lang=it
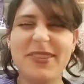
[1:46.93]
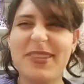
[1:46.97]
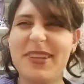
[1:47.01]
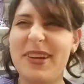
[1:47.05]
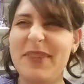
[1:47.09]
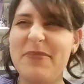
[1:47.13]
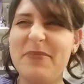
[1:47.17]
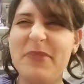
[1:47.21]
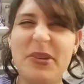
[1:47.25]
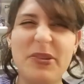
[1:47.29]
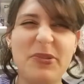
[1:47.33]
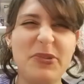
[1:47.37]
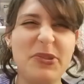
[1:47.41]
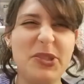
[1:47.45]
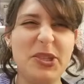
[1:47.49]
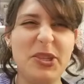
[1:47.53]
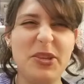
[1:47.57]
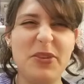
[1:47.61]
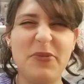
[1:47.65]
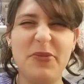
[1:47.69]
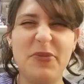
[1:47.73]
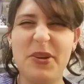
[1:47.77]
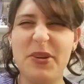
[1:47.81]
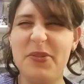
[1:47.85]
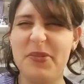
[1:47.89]
Almeno
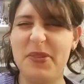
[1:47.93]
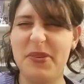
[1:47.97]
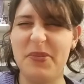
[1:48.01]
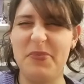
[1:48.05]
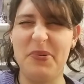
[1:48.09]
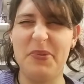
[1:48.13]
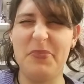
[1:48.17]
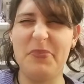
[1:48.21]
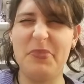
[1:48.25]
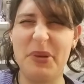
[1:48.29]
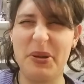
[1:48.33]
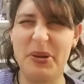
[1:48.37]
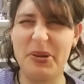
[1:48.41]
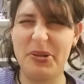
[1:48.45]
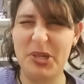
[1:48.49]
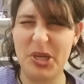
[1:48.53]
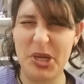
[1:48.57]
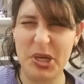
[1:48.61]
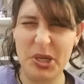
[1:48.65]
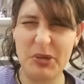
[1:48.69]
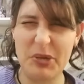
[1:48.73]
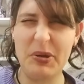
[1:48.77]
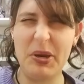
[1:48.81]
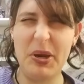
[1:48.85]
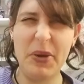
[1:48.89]
5, io tipo bro
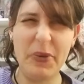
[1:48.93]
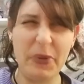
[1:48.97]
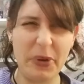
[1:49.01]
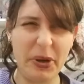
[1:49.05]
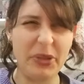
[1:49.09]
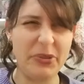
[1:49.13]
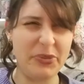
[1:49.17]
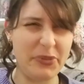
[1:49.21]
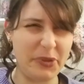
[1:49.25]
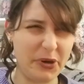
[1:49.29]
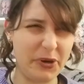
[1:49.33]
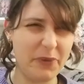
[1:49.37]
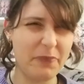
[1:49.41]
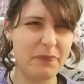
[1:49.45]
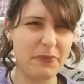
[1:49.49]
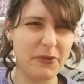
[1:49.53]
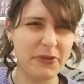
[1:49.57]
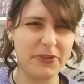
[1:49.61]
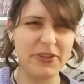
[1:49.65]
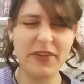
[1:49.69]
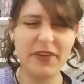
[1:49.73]
5 euro è troppo,